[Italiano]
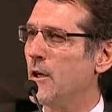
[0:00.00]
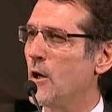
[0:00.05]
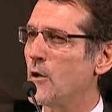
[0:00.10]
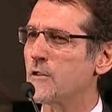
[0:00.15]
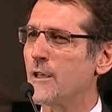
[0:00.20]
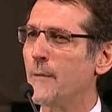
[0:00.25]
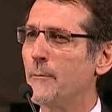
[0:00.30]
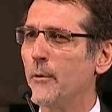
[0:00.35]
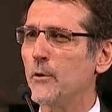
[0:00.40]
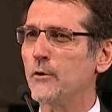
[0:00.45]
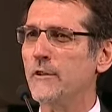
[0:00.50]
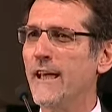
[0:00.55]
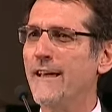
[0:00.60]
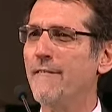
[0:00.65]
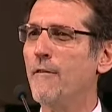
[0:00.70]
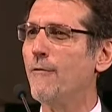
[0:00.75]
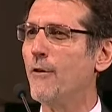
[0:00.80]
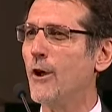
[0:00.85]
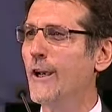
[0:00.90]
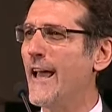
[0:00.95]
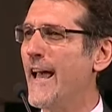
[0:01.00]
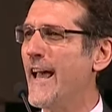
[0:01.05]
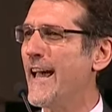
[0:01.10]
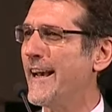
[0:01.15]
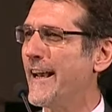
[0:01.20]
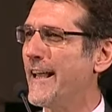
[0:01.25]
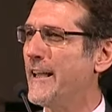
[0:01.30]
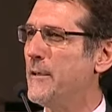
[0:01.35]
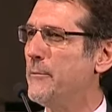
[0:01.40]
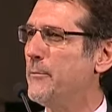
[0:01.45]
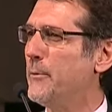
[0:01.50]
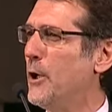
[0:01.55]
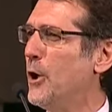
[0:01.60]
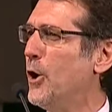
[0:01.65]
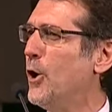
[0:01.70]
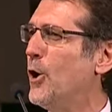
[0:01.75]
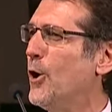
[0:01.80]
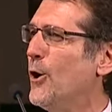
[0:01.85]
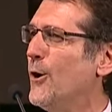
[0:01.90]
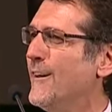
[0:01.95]
cosa potevo volere di più?
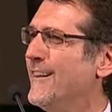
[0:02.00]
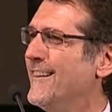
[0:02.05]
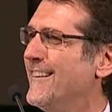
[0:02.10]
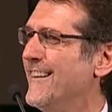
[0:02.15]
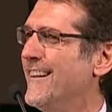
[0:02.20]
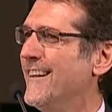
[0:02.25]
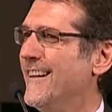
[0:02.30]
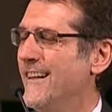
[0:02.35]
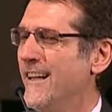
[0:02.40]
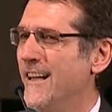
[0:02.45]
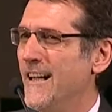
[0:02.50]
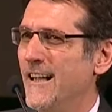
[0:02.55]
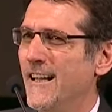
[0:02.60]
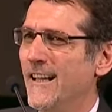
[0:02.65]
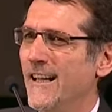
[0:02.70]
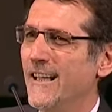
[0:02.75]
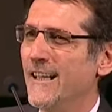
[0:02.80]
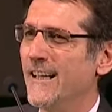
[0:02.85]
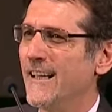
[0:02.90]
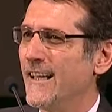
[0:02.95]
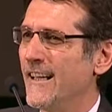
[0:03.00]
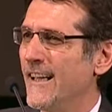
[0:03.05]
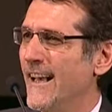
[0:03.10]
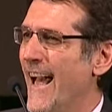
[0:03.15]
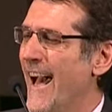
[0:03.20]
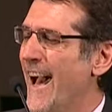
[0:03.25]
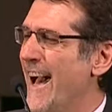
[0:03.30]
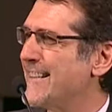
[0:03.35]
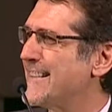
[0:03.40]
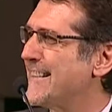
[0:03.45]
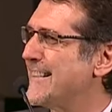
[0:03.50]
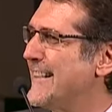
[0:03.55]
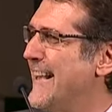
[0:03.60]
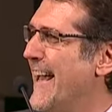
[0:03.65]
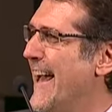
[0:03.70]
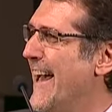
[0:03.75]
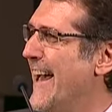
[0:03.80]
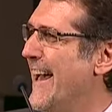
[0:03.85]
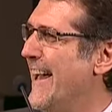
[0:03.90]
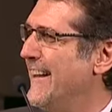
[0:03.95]

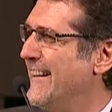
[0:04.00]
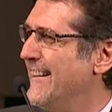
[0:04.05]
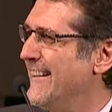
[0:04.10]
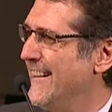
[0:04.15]
Grazie.